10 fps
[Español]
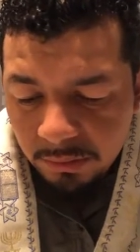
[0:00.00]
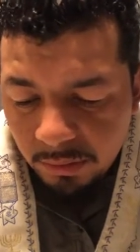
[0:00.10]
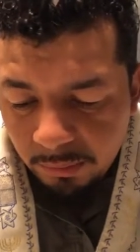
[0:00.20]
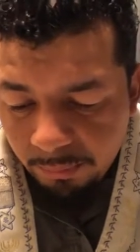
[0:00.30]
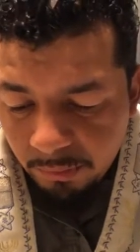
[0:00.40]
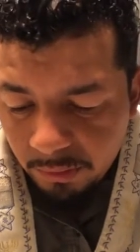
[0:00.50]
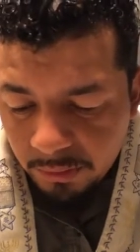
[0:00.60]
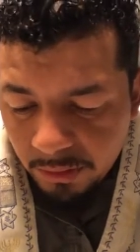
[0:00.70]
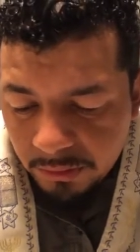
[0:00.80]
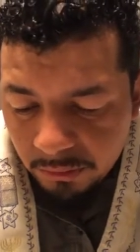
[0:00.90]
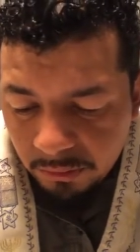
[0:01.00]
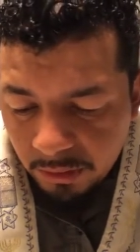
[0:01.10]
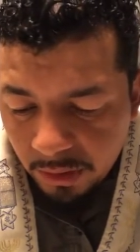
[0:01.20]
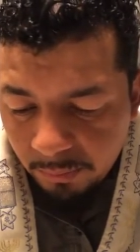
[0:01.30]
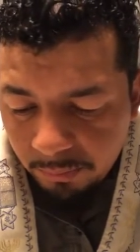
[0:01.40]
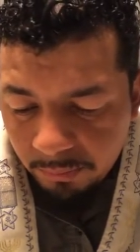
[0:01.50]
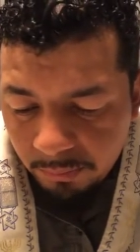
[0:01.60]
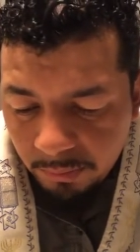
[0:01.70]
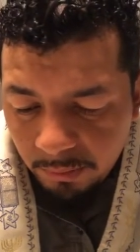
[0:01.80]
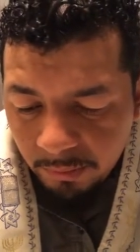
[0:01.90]
y por deshonra,
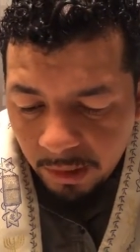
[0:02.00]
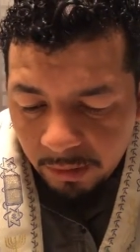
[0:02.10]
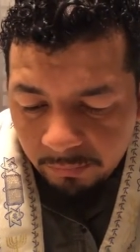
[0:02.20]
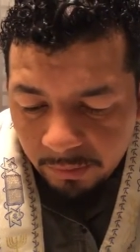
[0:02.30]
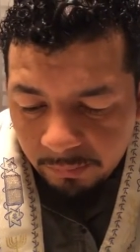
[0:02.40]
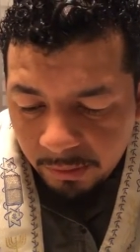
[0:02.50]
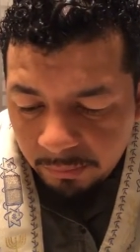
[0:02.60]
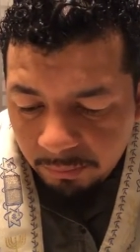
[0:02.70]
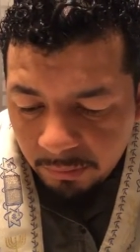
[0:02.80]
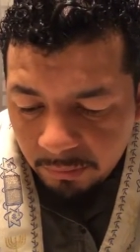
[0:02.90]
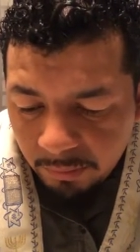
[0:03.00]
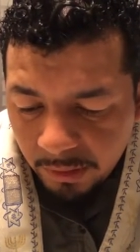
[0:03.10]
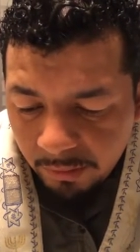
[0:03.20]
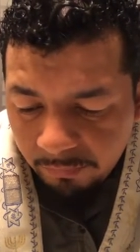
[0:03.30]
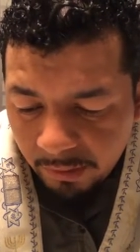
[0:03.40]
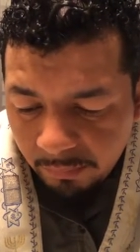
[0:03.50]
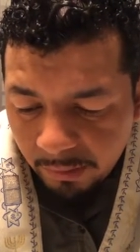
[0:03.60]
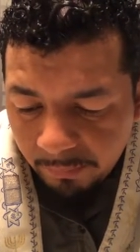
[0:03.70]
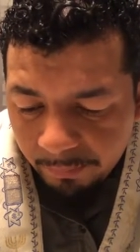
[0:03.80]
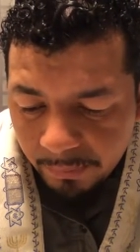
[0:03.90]
por mala fama y por buena
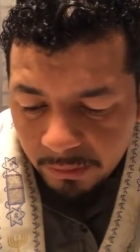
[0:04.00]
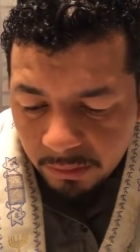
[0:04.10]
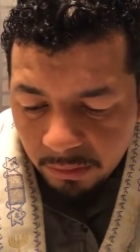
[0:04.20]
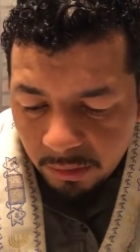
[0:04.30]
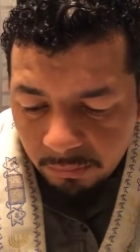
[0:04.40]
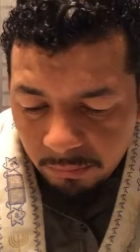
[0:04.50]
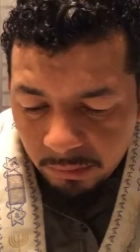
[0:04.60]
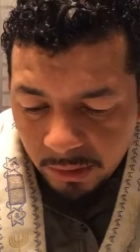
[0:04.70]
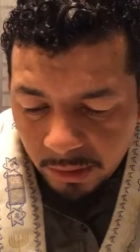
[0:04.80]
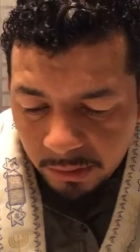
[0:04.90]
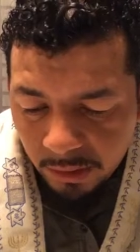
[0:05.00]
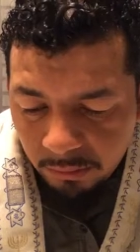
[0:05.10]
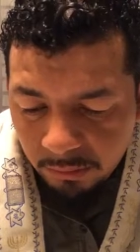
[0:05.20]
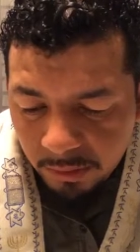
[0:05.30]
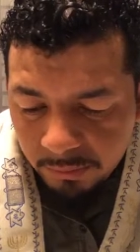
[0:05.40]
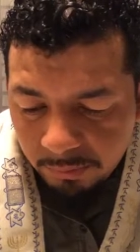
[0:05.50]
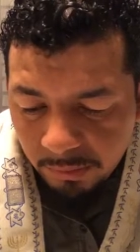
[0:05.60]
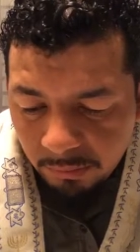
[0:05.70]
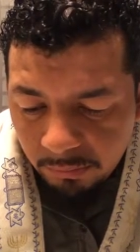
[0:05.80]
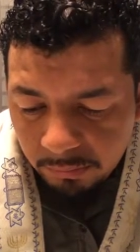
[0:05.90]
fama, como engañadores,
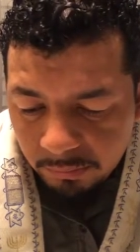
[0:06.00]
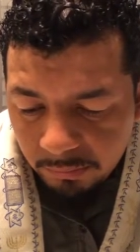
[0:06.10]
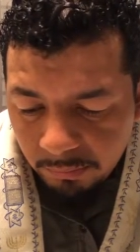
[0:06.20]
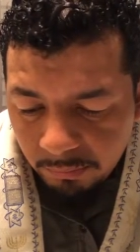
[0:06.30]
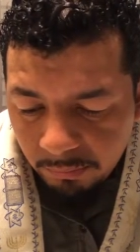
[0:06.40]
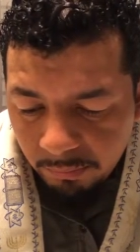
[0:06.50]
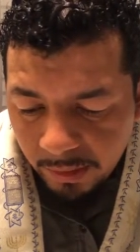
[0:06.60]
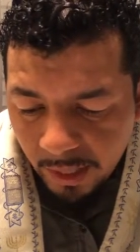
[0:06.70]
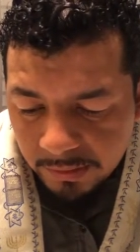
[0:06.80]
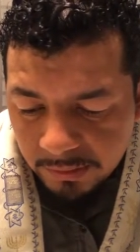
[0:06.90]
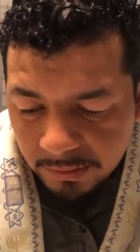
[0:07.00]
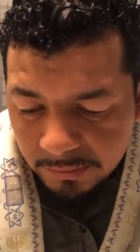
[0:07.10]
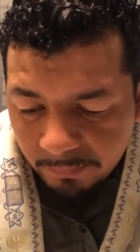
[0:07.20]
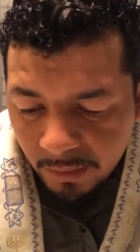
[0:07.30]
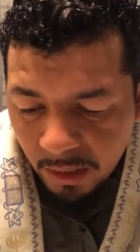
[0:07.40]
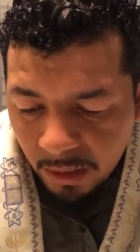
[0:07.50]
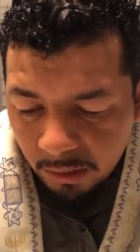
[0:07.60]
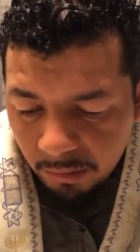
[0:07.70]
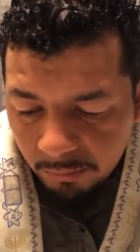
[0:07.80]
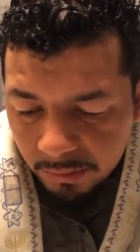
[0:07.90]
pero veraces,
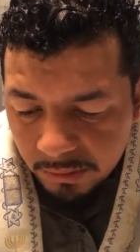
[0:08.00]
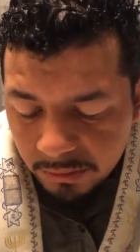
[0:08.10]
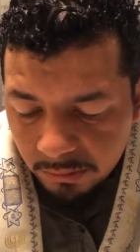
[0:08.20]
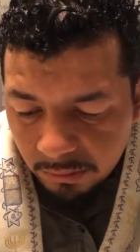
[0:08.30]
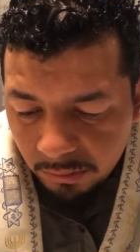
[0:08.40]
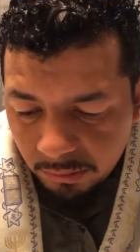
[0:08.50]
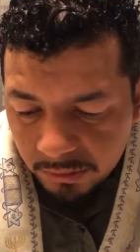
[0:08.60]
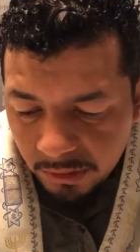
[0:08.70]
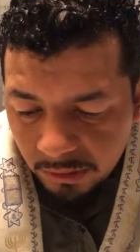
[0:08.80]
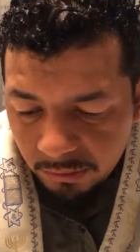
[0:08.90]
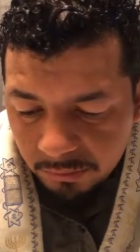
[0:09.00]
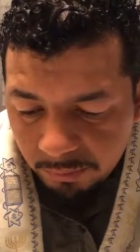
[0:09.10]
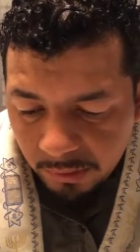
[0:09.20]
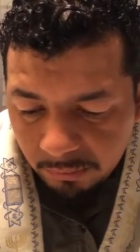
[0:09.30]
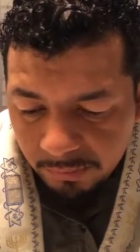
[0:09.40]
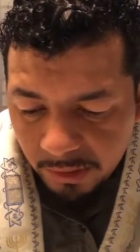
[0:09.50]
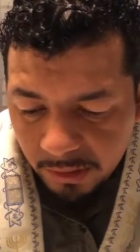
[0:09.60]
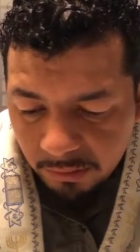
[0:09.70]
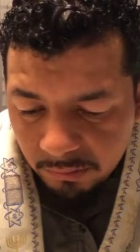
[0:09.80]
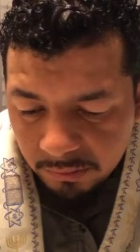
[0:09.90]
como desconocidos, pero
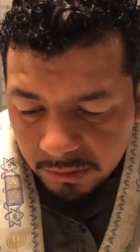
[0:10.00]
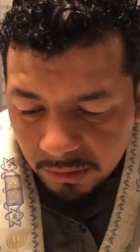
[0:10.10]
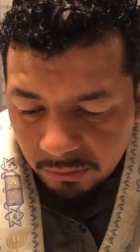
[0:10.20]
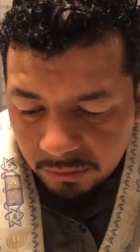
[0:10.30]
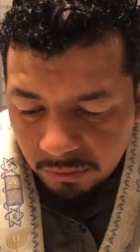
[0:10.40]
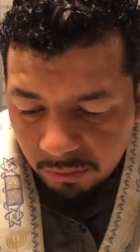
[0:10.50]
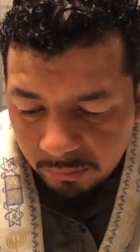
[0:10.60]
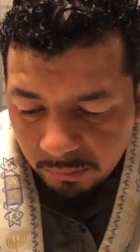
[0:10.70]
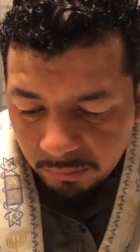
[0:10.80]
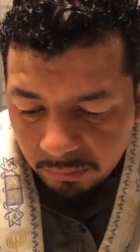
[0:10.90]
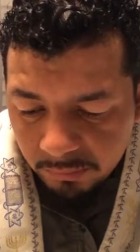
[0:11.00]
bien conocidos, como